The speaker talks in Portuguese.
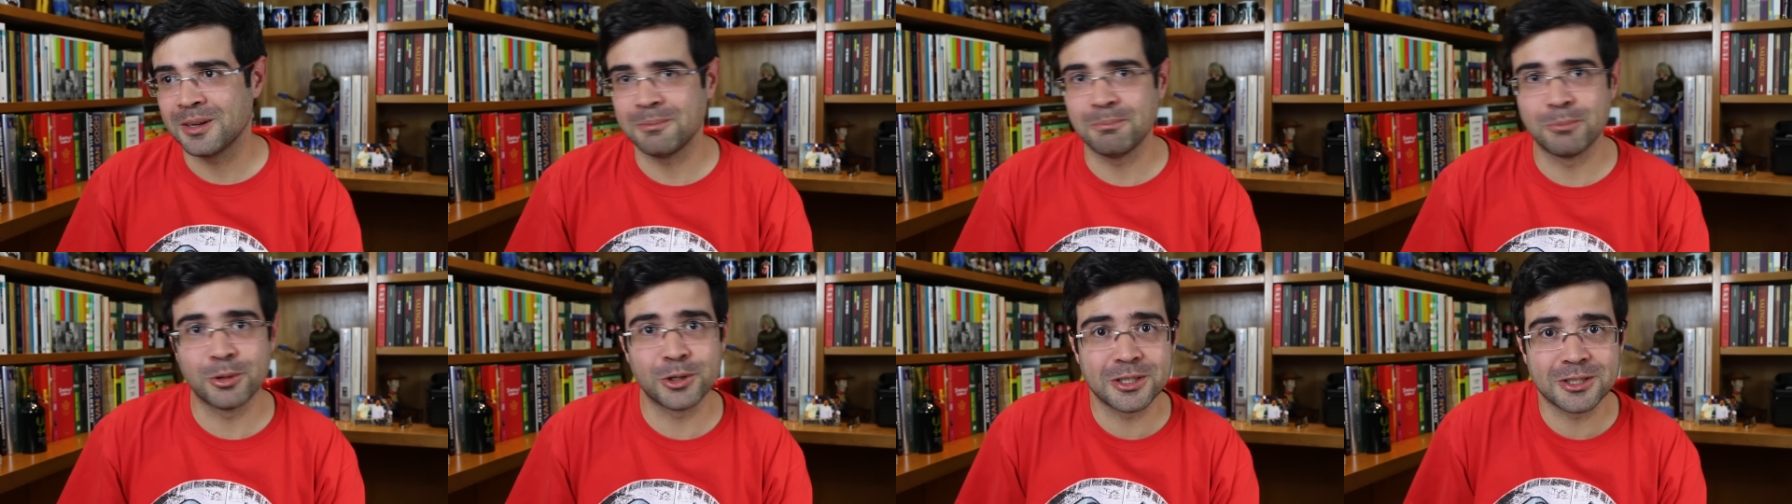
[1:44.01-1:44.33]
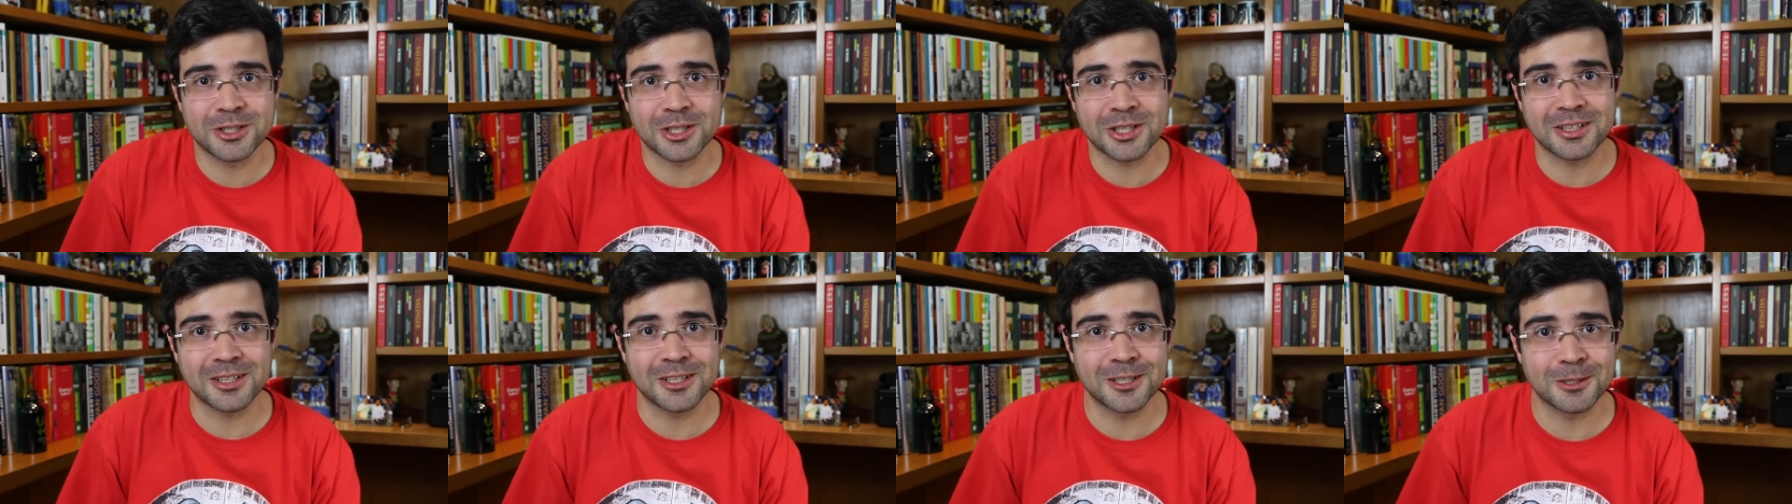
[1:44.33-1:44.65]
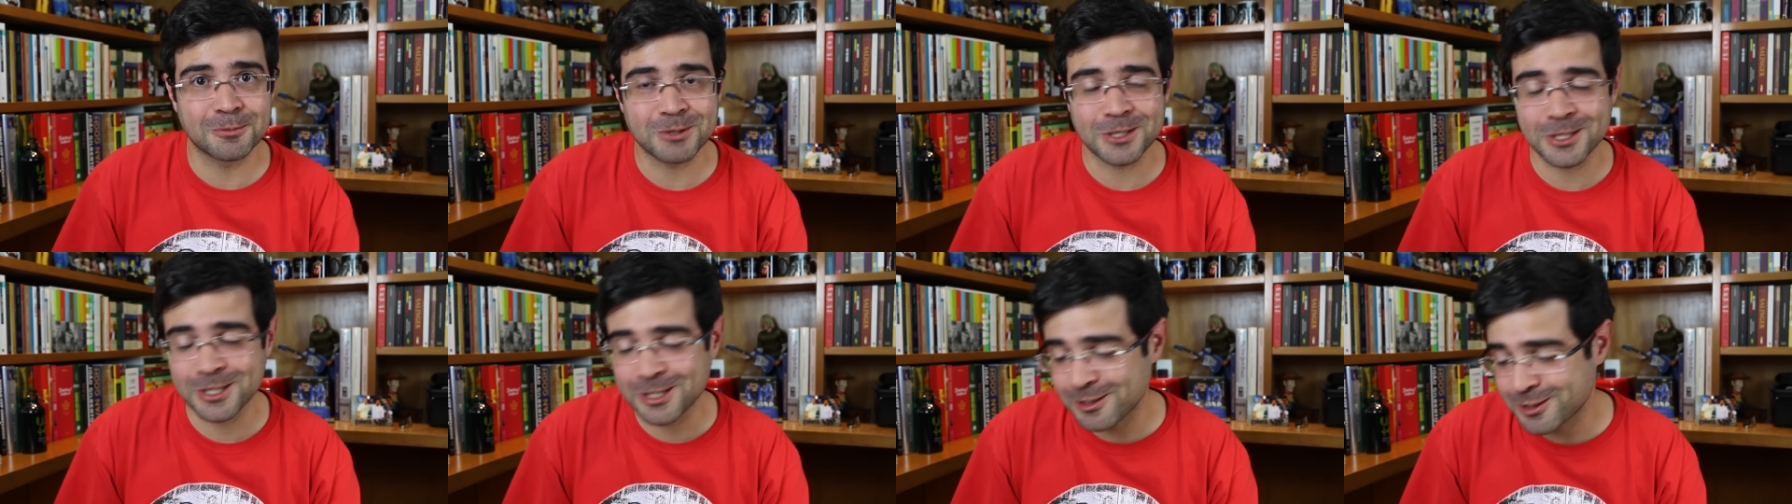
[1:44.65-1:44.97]
Bons
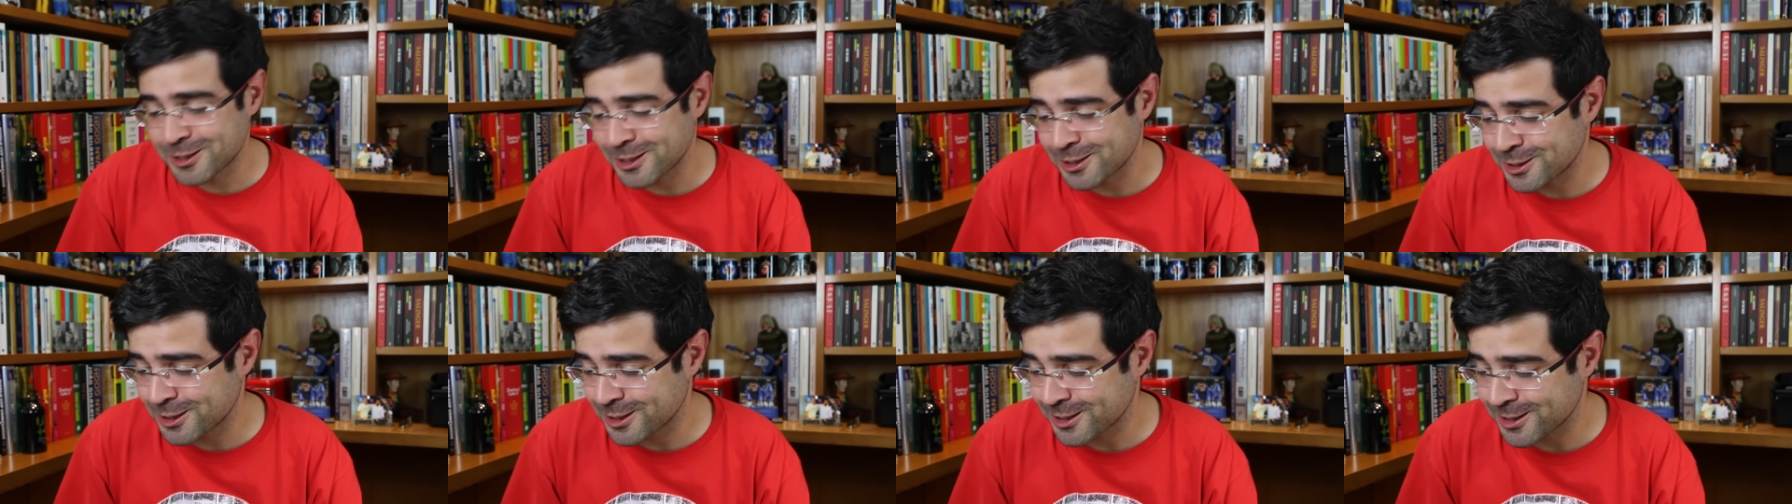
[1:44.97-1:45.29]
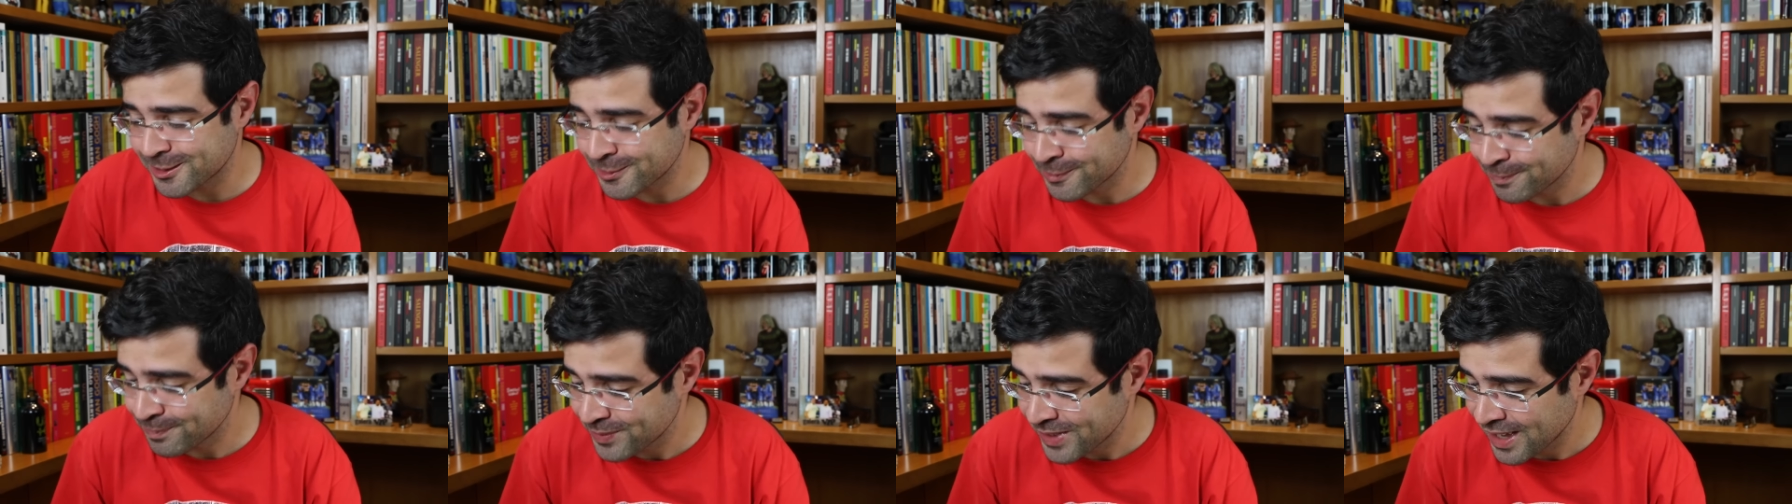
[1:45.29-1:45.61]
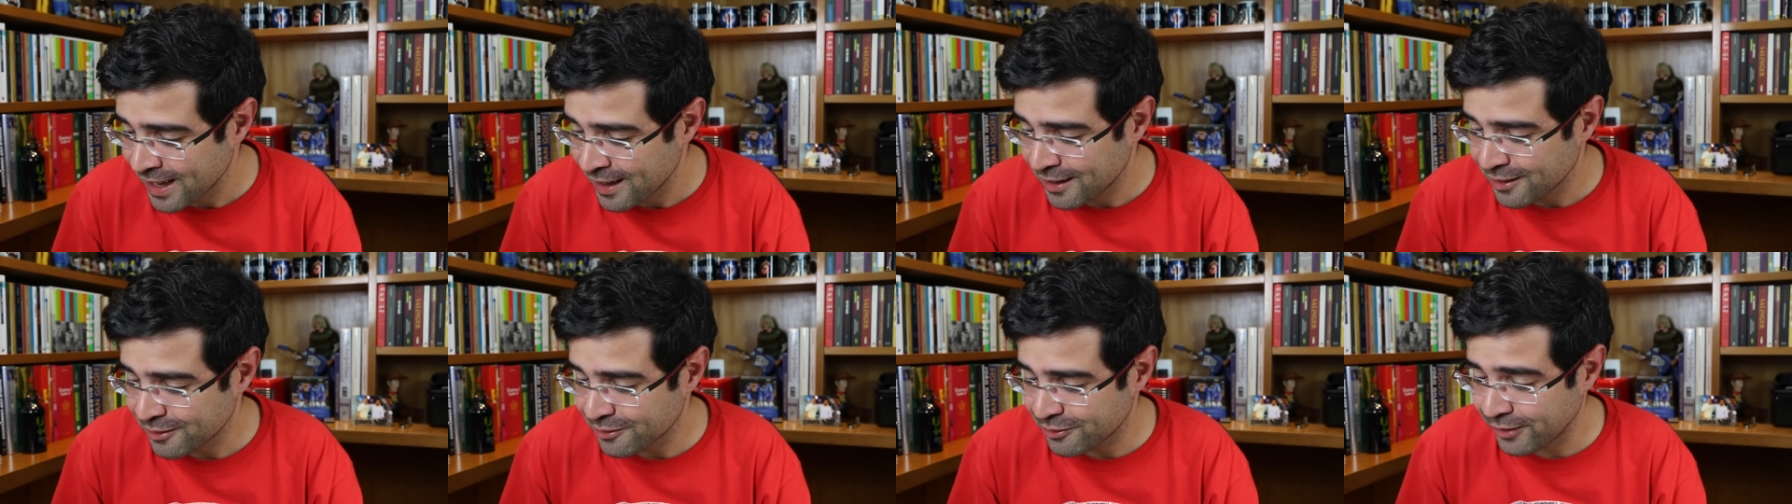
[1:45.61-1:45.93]
tempos que a gente
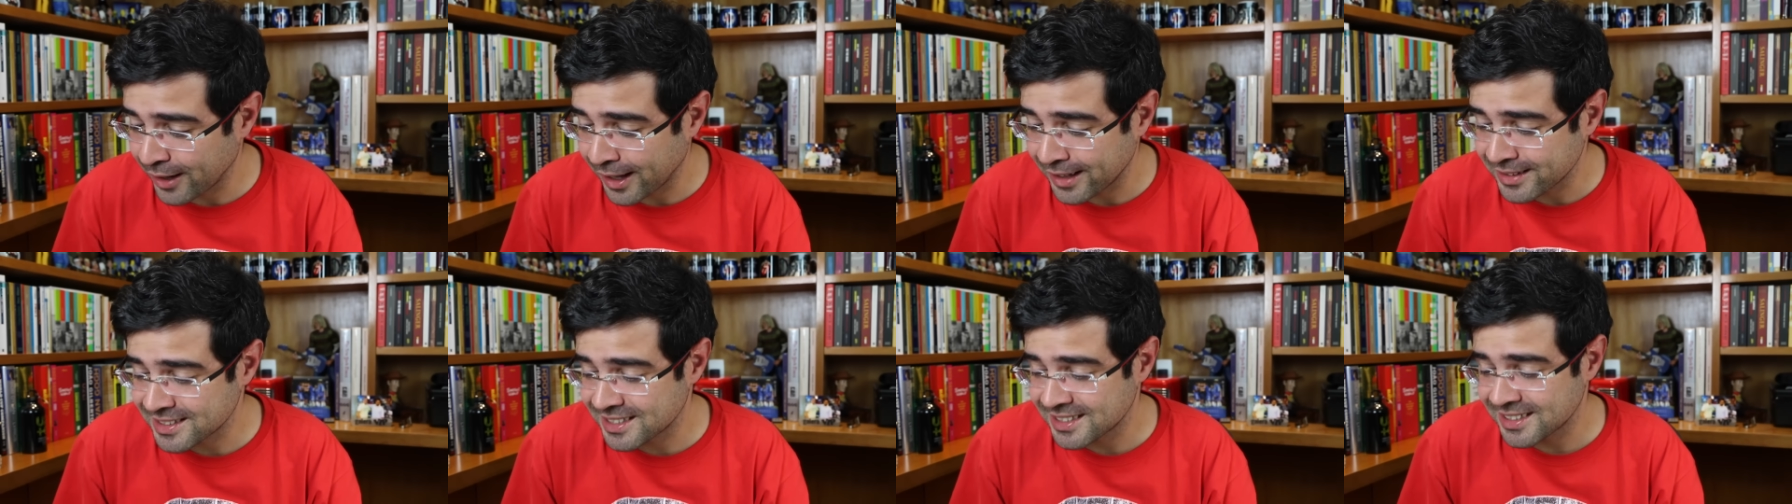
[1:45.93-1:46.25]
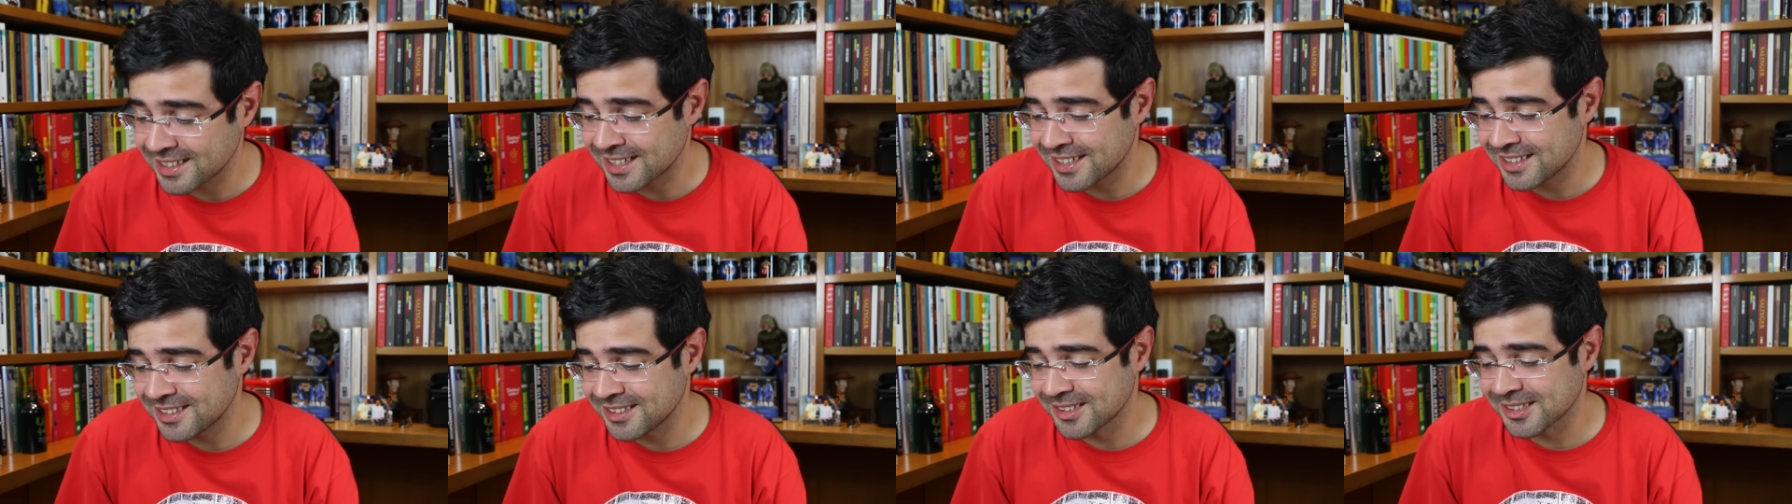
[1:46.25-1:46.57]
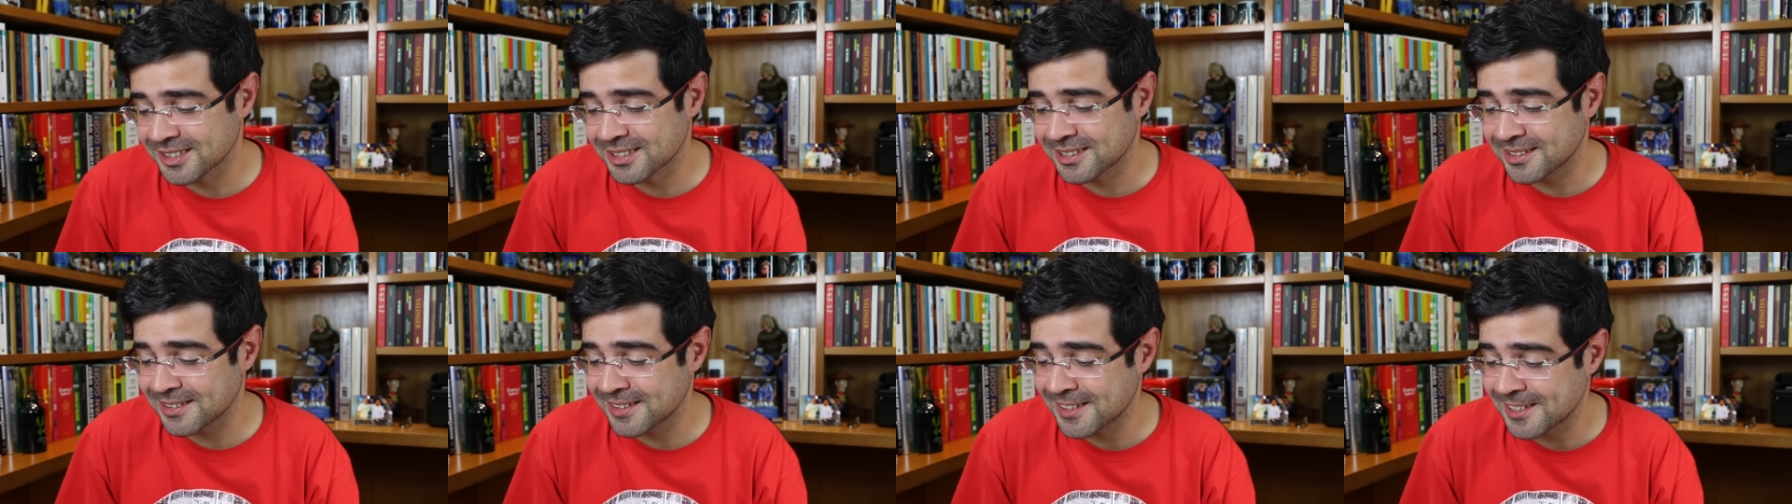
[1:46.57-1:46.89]
fazia
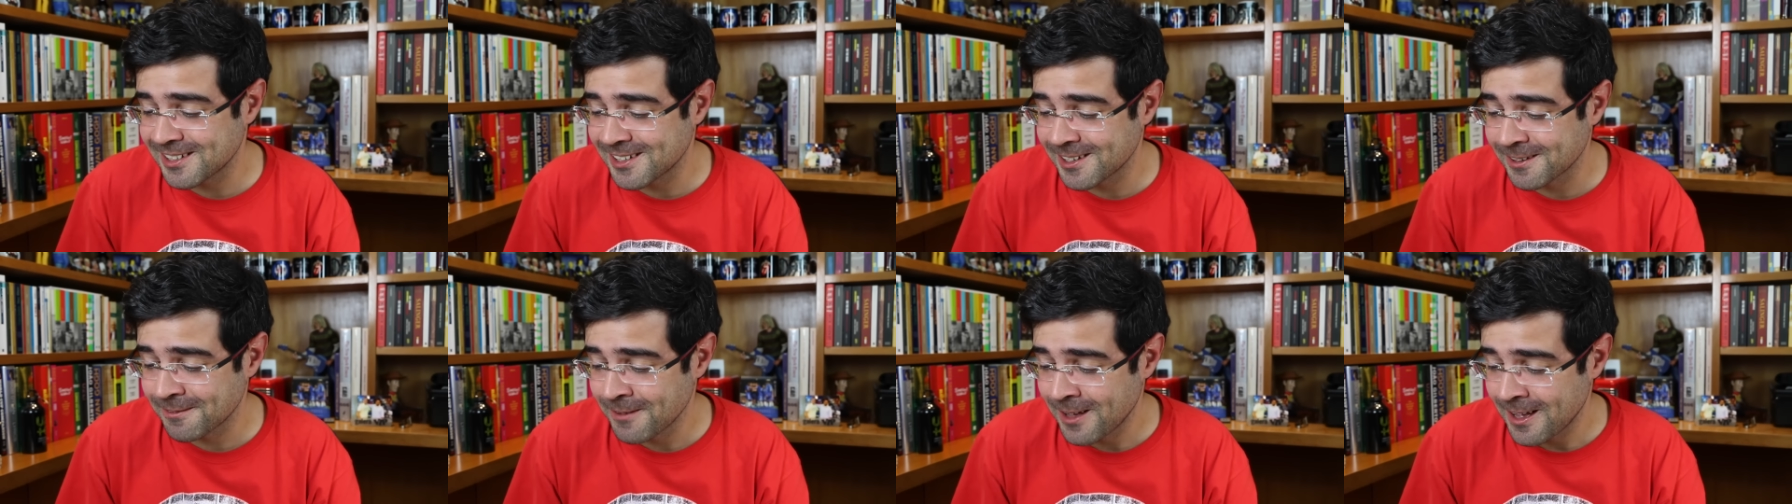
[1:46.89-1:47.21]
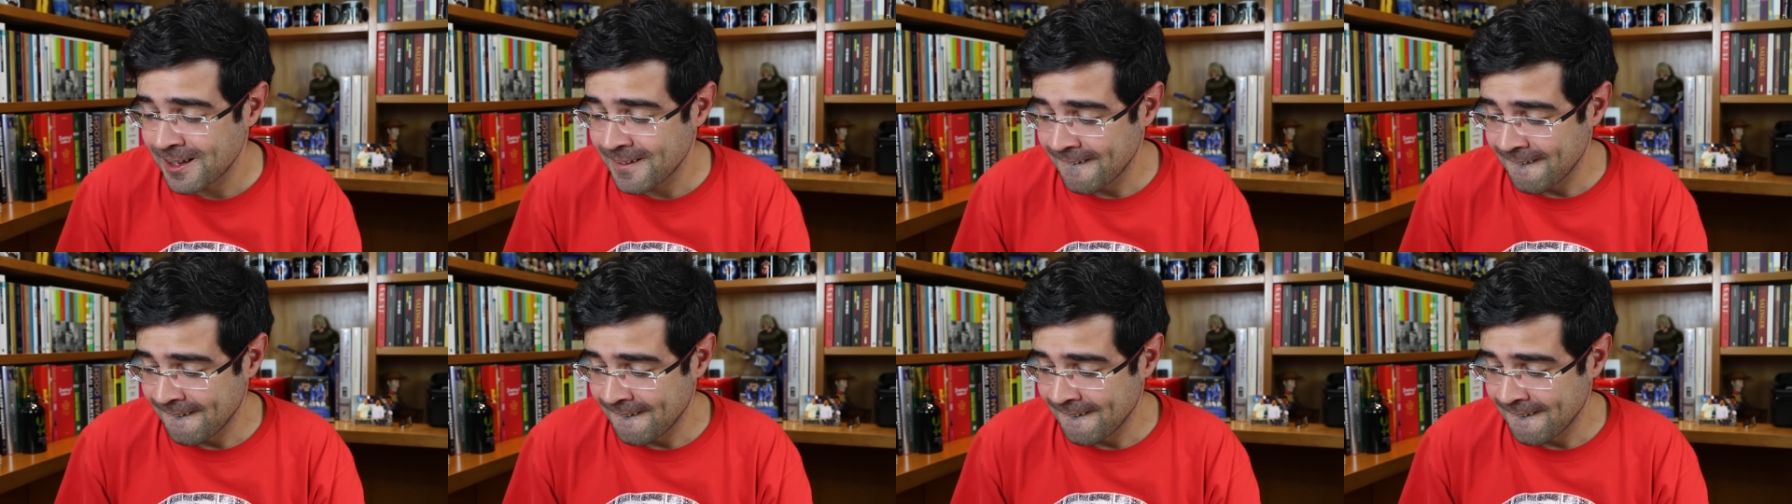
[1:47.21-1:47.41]
isso, né?